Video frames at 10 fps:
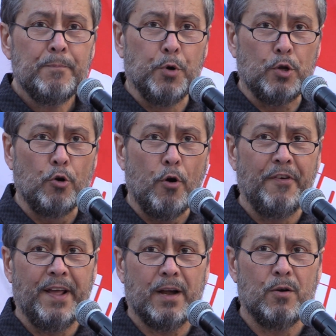porque o
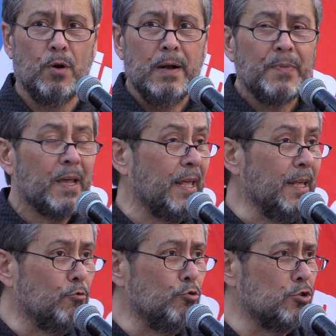governo
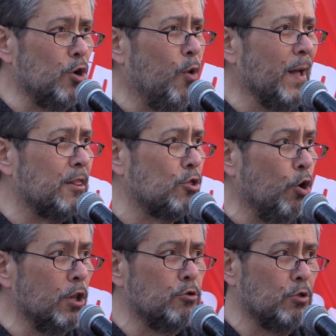recusou a
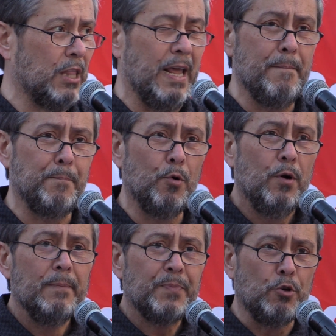todo o
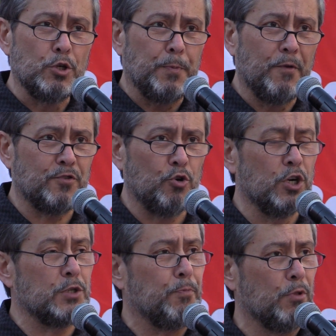tempo que os
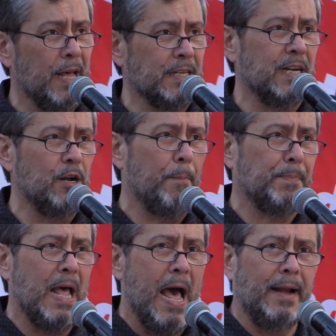professores pudessem
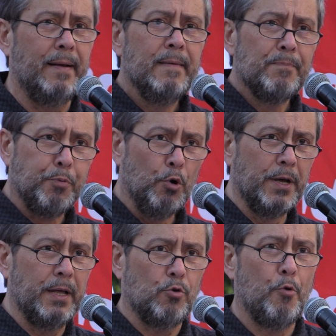optar por
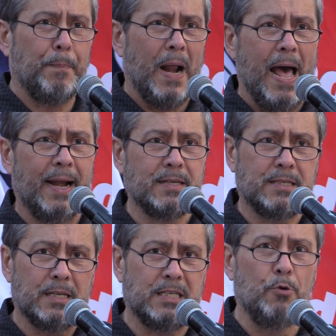recuperar,
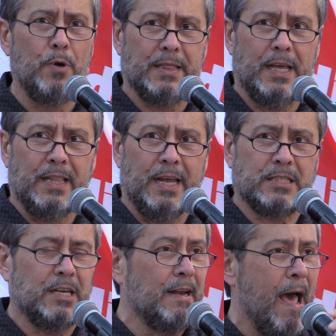se assim o
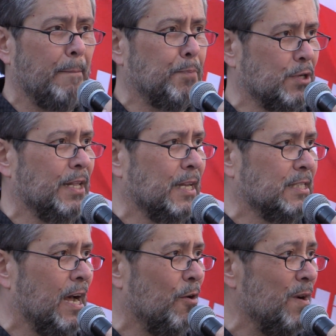entendessem, na
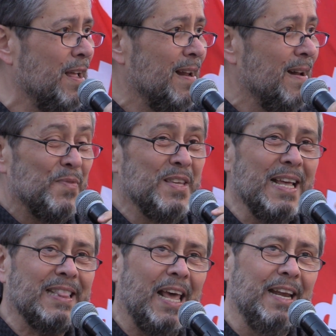aposentação.
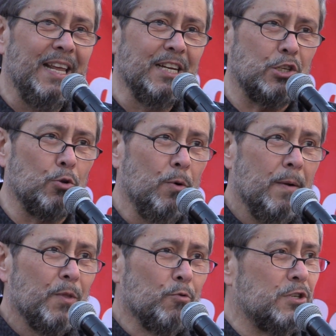E até nisto
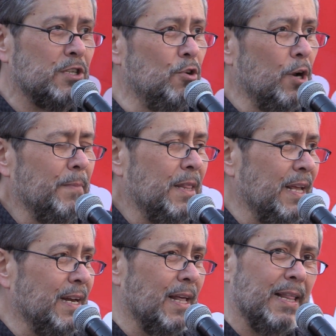o senhor
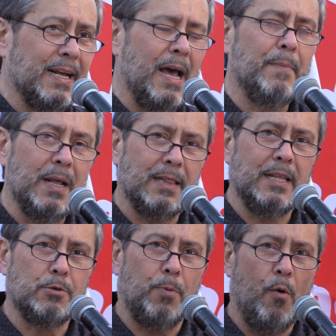Medina da Câmara de
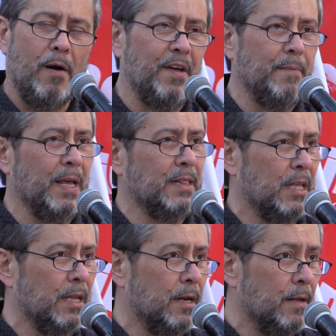Lisboa veio
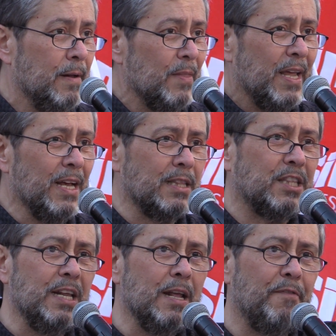mentir. Ele
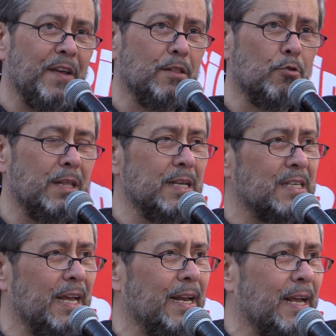tinha vindo
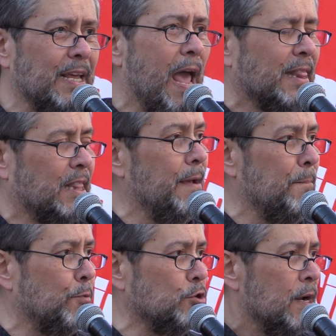dizer aqui há
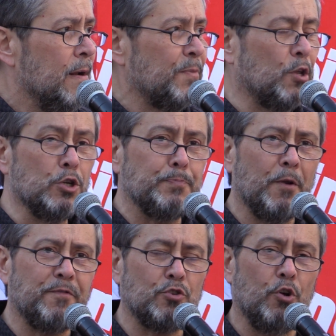tempos que os
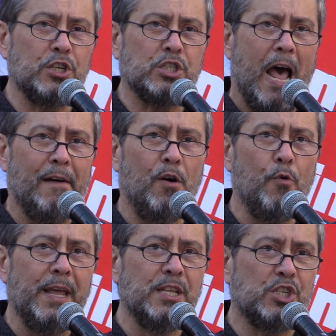professores
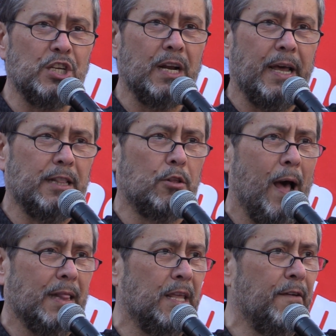estavam a exigir
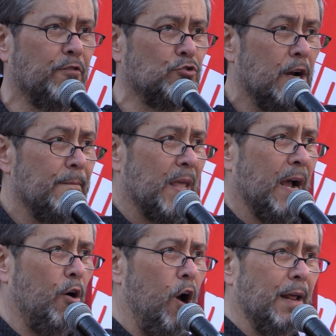retroativos.
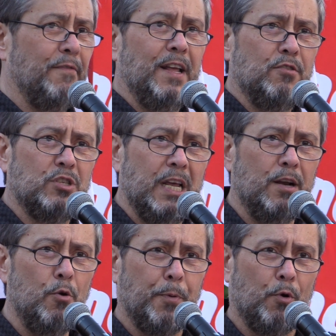Agora veio
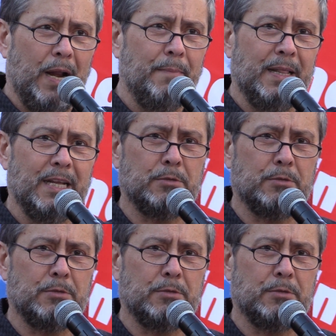dizer no programa da